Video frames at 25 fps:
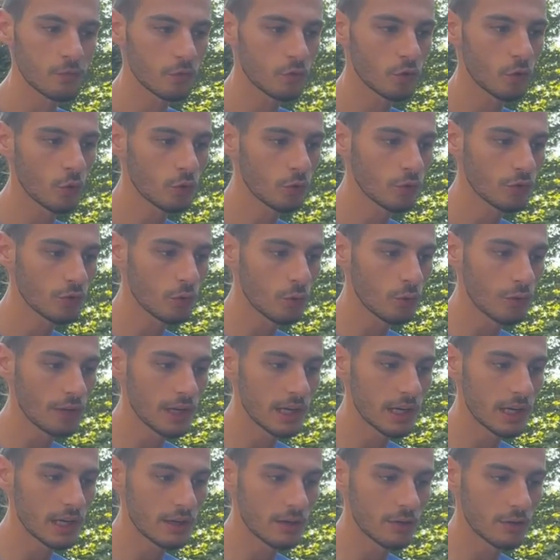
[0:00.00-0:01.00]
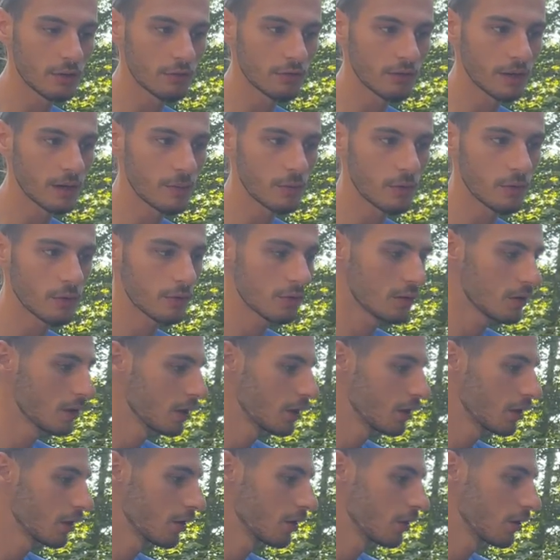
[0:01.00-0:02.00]
Donc on a euh, vraiment
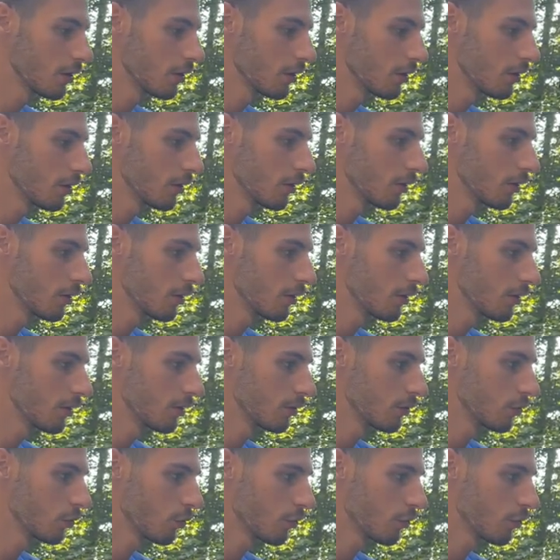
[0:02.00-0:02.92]
euh,